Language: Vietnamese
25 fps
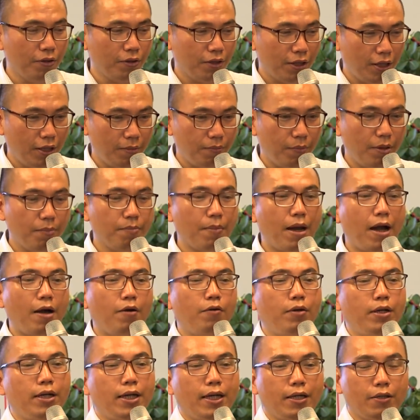thì mới
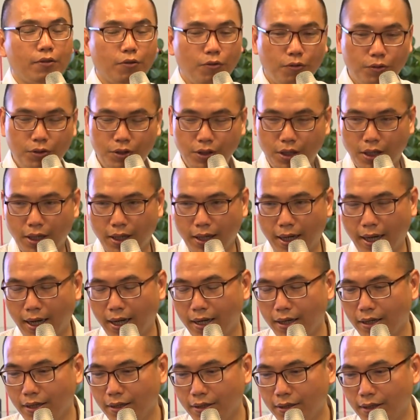báo lên anh tổ trưởng là
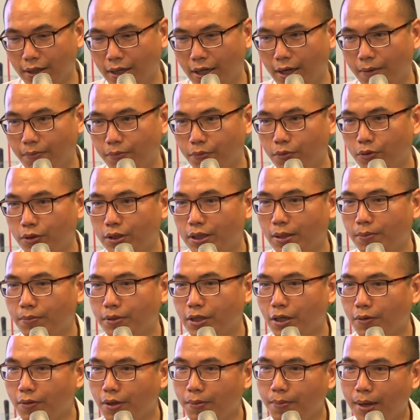trường hợp tôi chăm
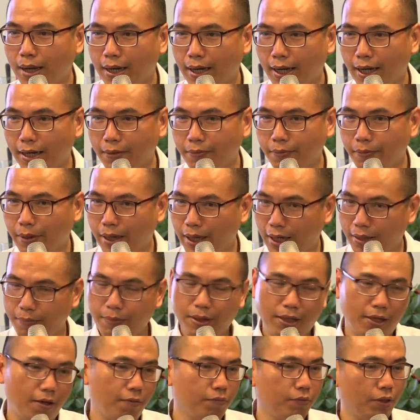sóc cái bạn này mà
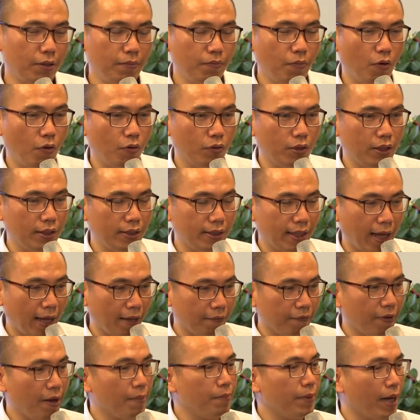bạn không tiến bộ thì
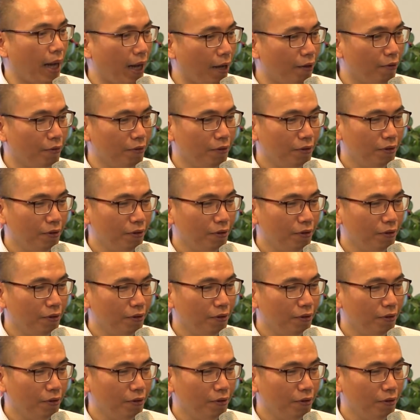giải pháp nào?